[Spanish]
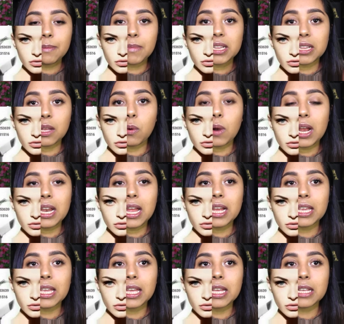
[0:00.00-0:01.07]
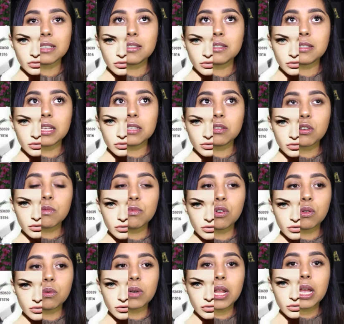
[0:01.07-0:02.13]
Matehuala, que es,
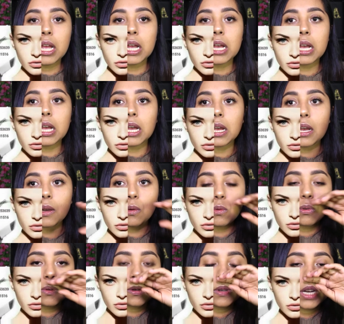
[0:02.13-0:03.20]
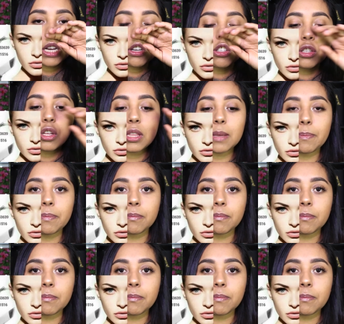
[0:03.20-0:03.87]
como un negocio de